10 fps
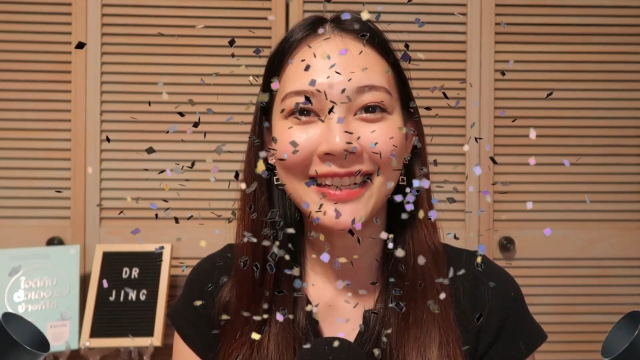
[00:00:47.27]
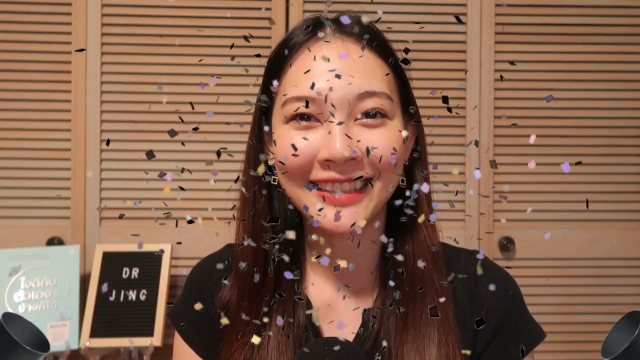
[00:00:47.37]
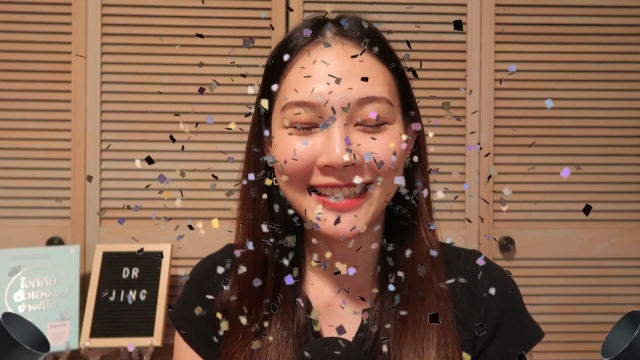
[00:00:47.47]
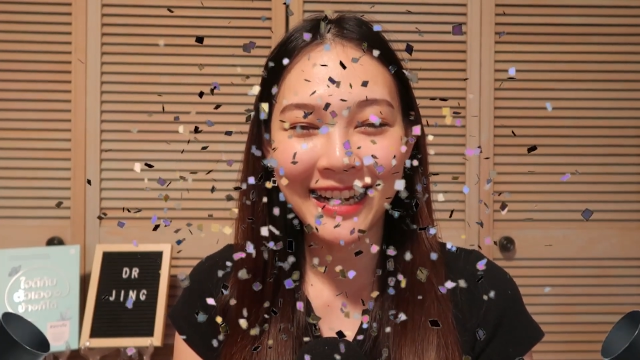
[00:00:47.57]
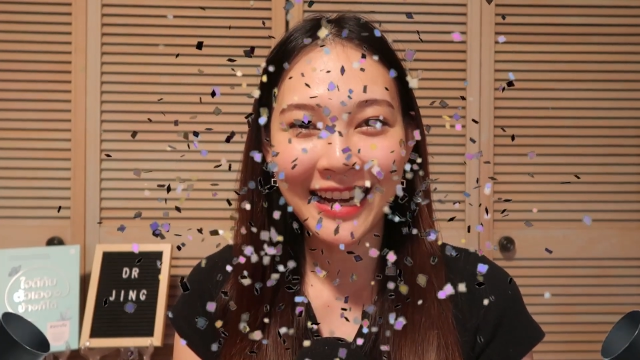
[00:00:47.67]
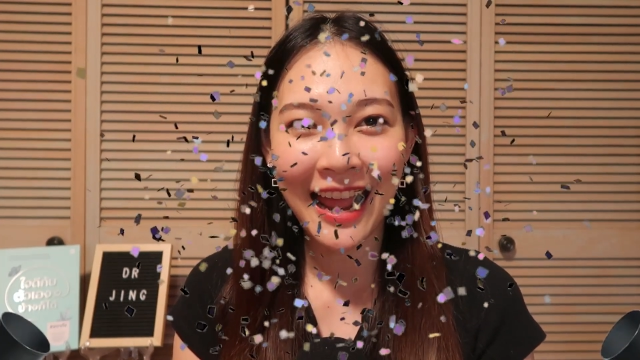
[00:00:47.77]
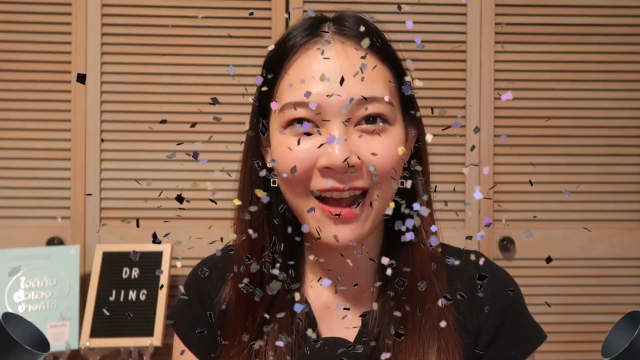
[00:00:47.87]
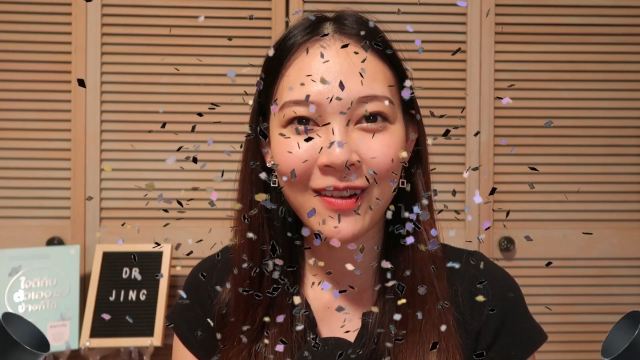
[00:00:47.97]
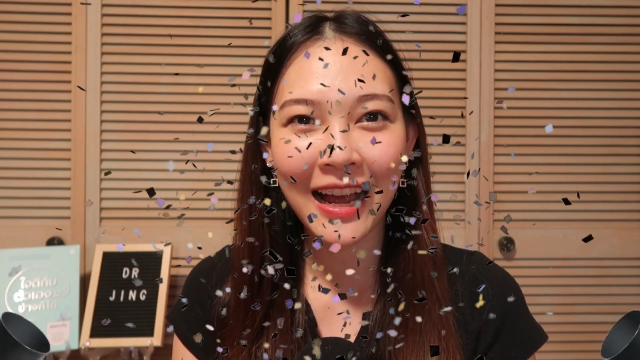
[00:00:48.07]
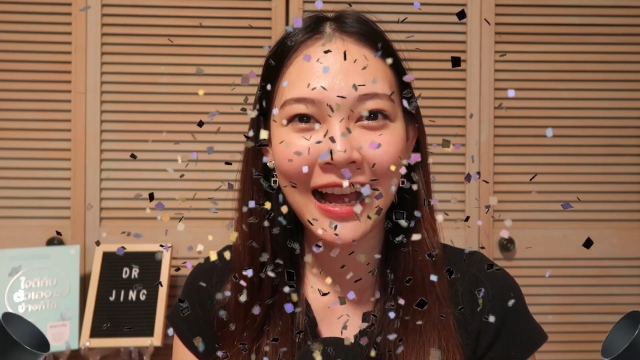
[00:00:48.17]
1เดือนแล้
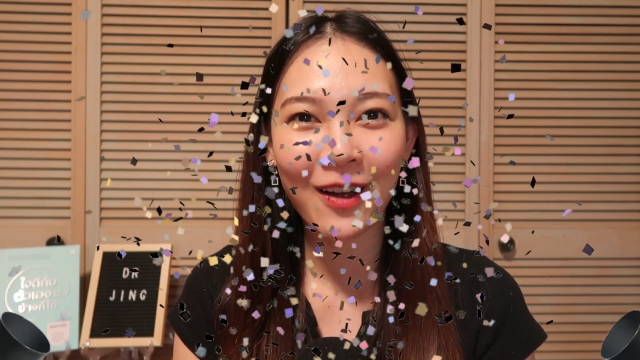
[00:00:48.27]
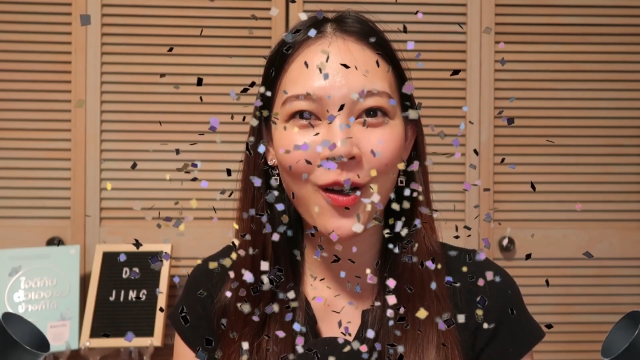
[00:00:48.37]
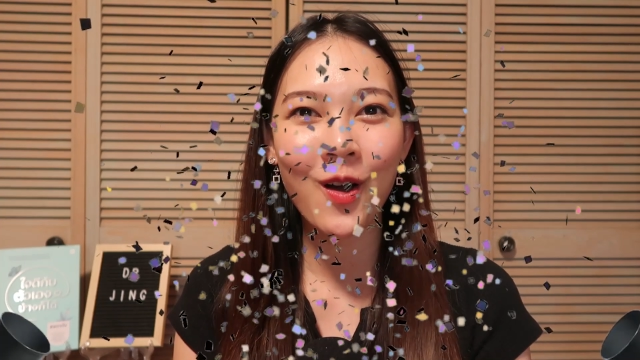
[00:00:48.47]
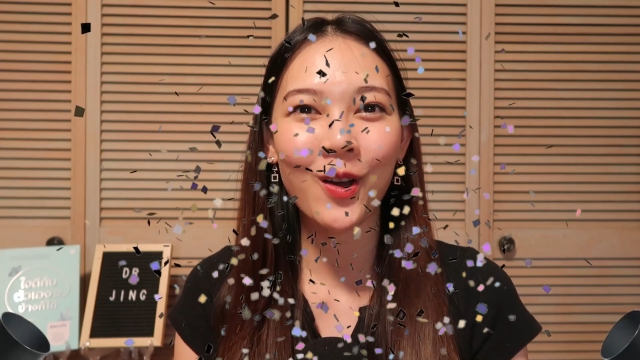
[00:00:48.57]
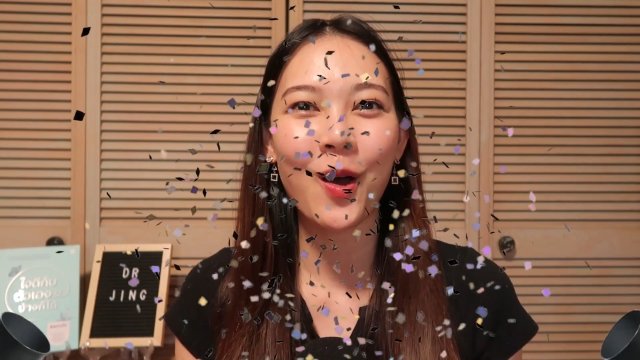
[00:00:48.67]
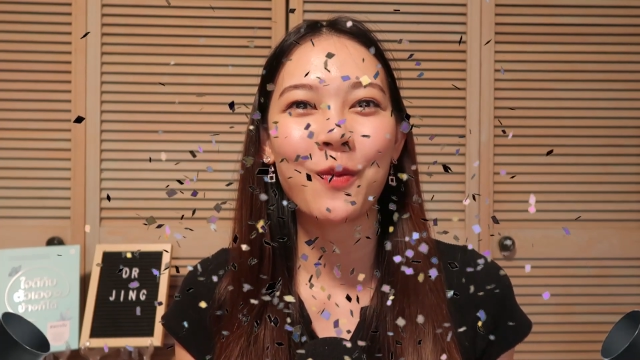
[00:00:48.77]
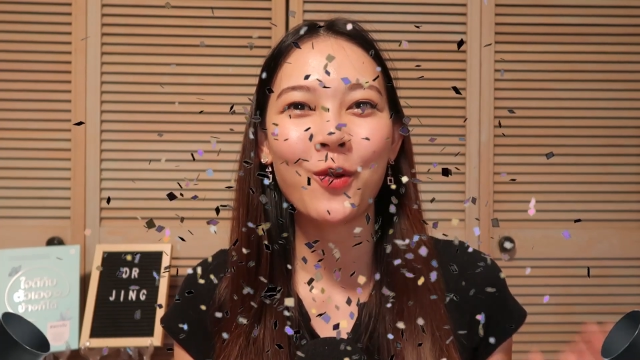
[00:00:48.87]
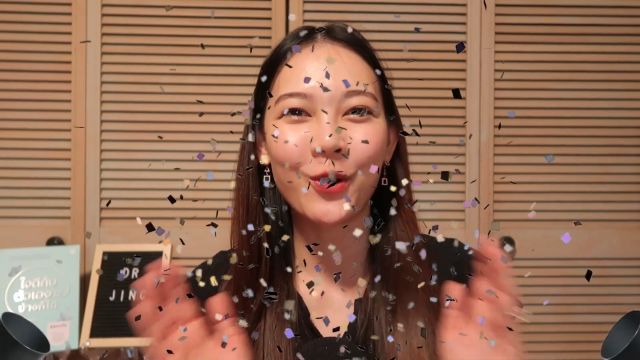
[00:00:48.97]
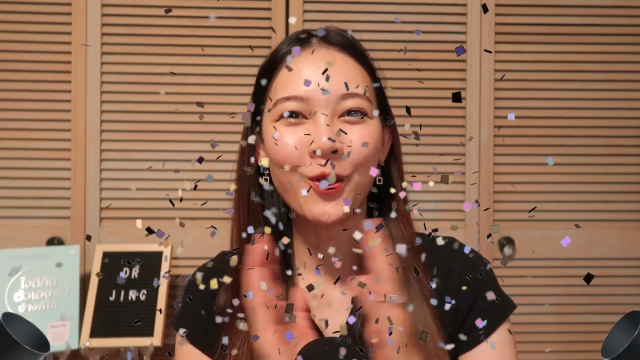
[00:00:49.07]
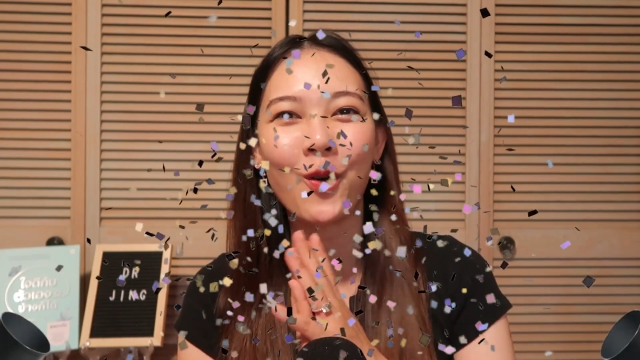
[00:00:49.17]
วนะคะก็ขอบ
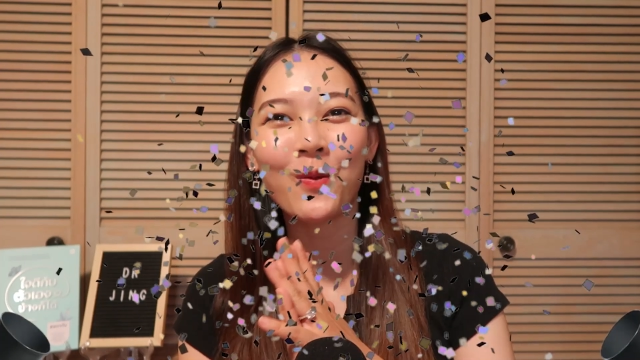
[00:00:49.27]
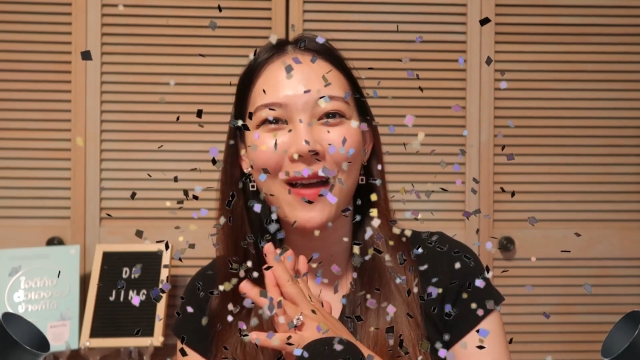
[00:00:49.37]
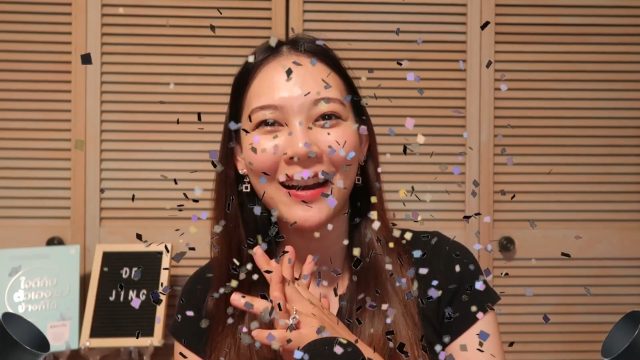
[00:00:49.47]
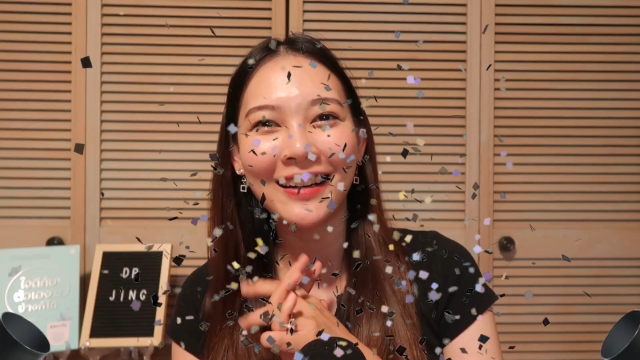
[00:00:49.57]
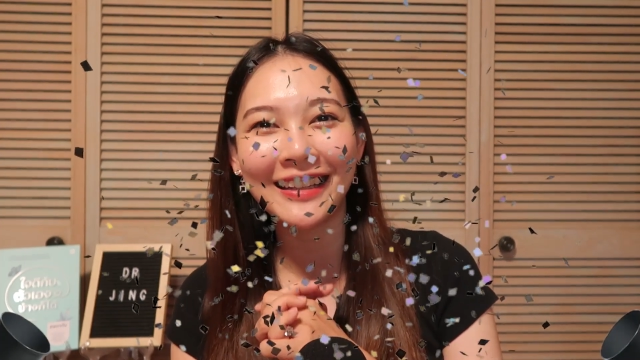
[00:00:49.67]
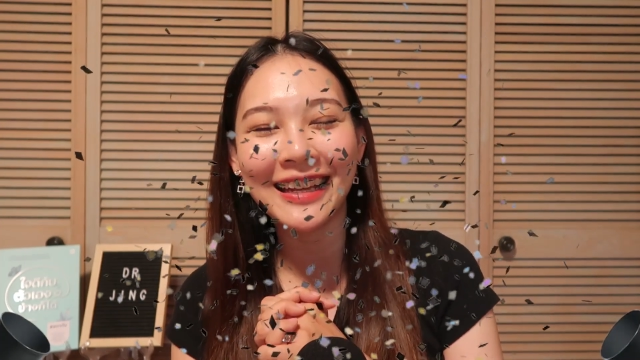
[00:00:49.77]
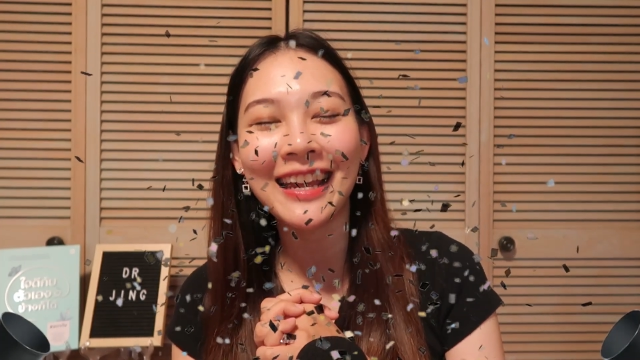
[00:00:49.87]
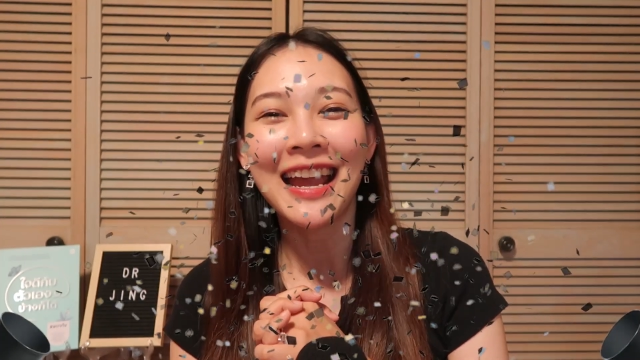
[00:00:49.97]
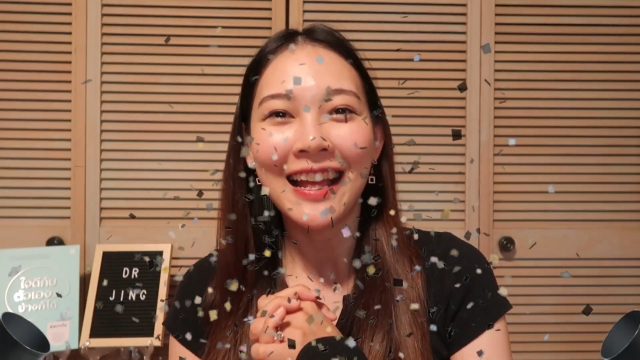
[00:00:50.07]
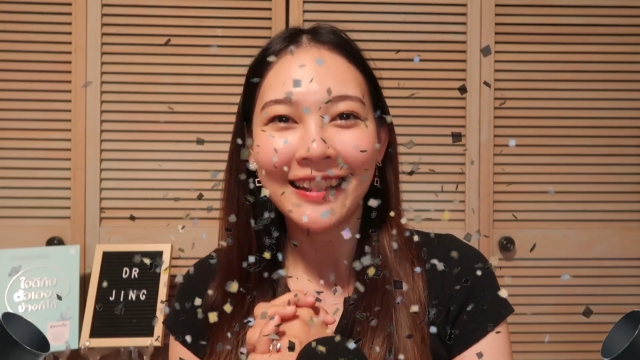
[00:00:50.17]
คุณทุกคนมากเลยที่